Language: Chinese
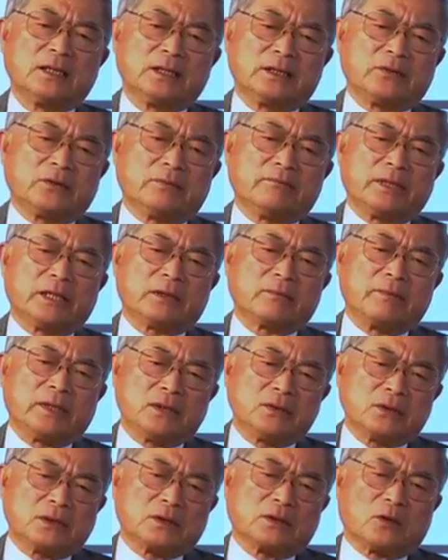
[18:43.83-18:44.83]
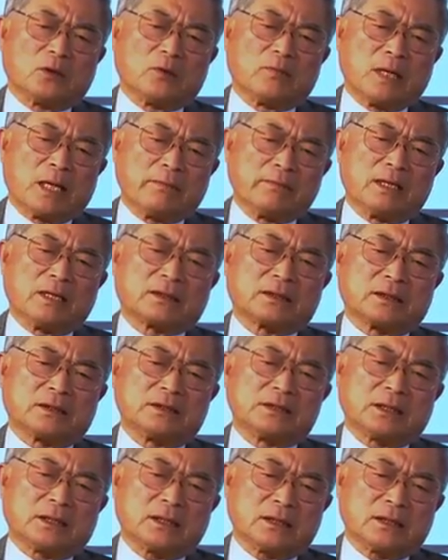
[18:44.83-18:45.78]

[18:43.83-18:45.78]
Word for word: 因为奥巴马跟